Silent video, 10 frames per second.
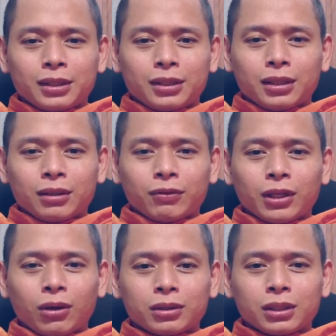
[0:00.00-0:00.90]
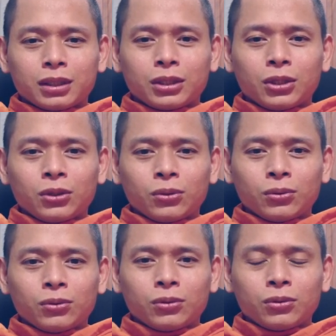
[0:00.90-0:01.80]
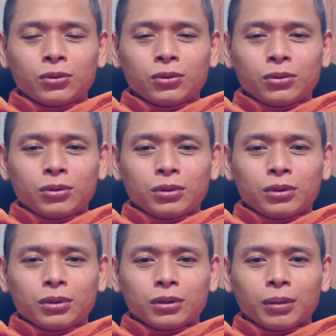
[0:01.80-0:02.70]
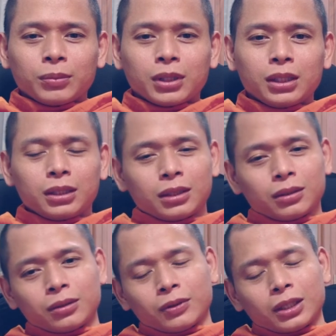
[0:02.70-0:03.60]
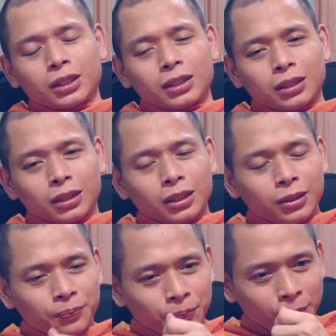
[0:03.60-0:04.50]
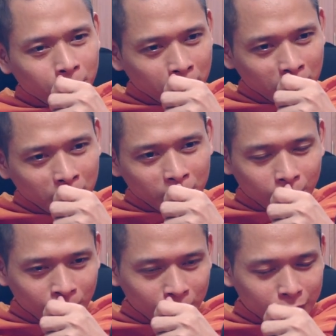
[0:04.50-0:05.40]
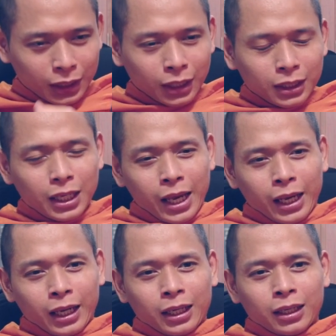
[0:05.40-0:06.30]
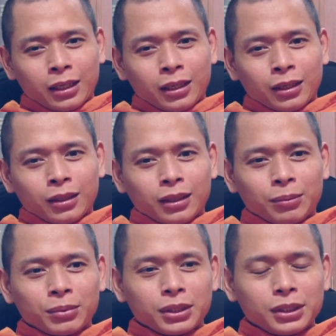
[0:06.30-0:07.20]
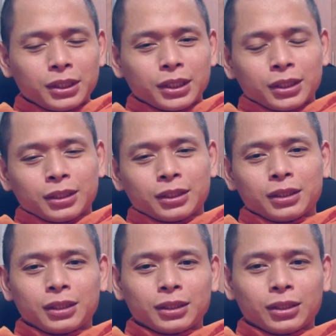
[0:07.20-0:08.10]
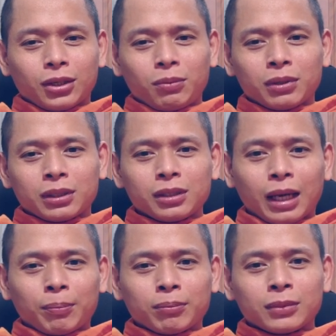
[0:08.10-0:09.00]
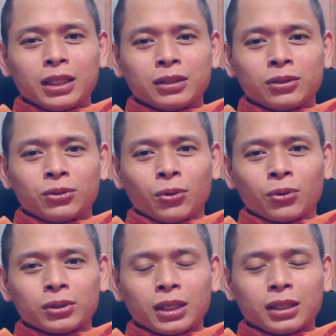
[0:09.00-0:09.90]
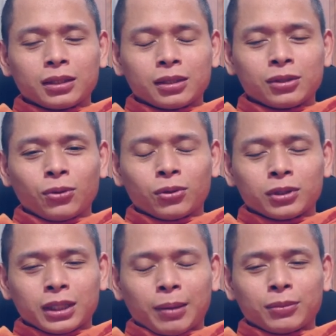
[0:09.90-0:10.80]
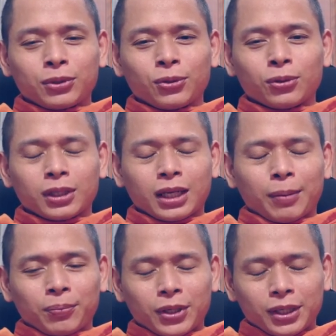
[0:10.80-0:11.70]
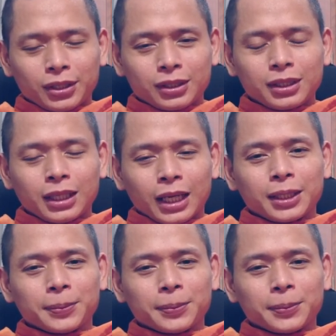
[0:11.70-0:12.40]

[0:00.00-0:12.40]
à, phải lo rất là nhiều thậm chí phải có cái nhẫn vàng đám cưới à. đó mà cứ cầm đi rồi chuột tới rồi cái chuột rồi cầm rồi chuột rồi cầm đó cứ vậy đó